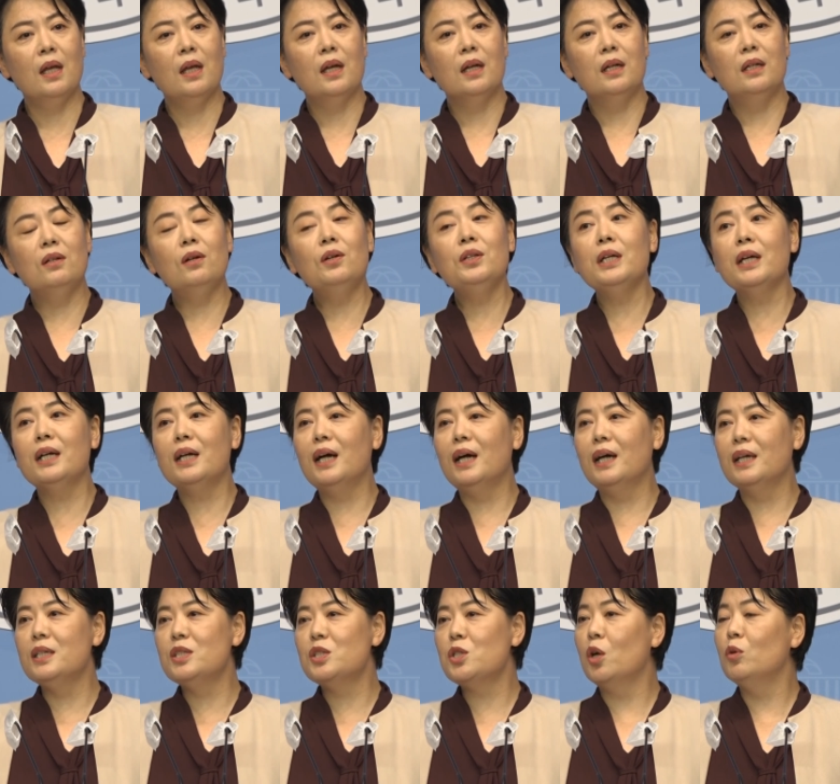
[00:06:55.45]
그러니까
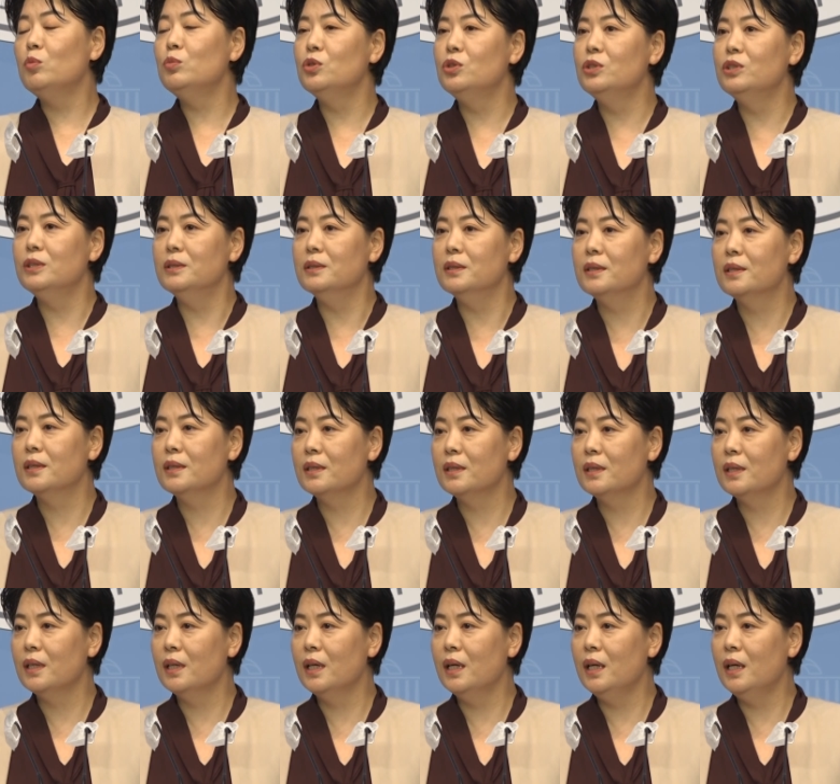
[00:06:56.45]
이 정부는
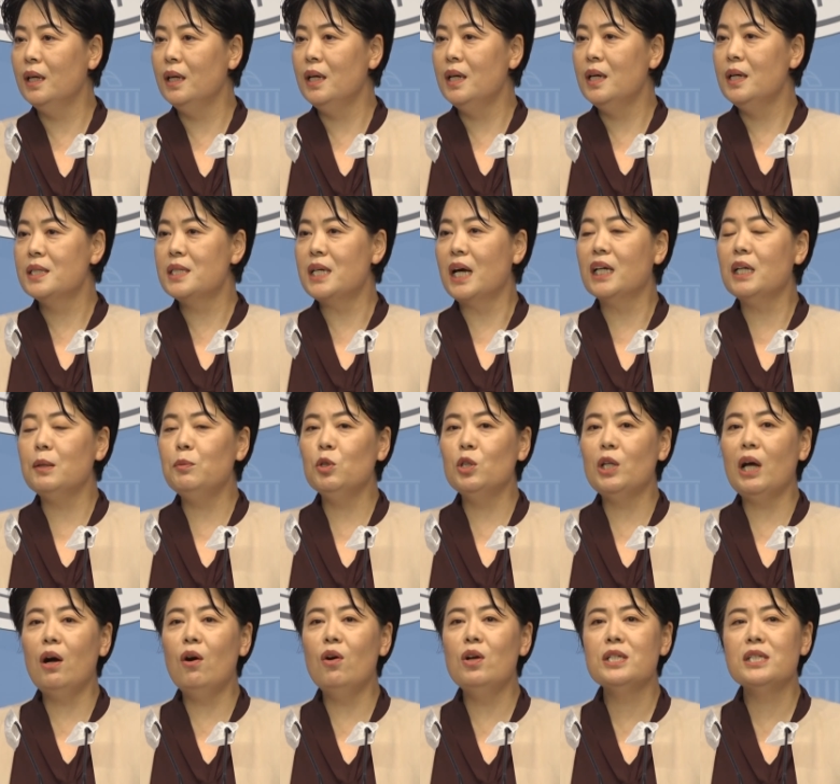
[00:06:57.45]

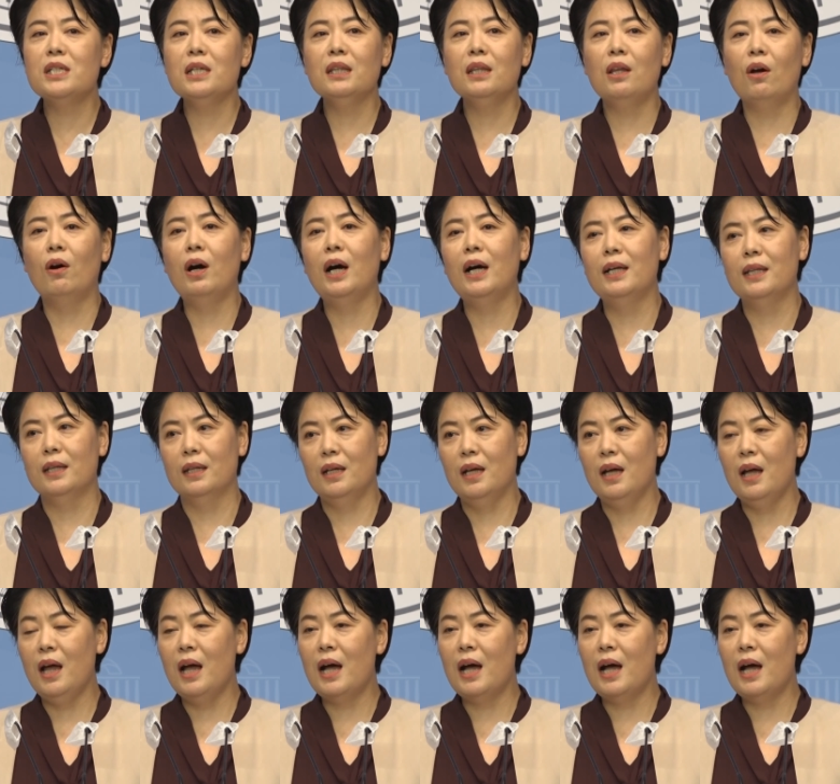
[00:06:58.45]
자기보다 훨씬 더한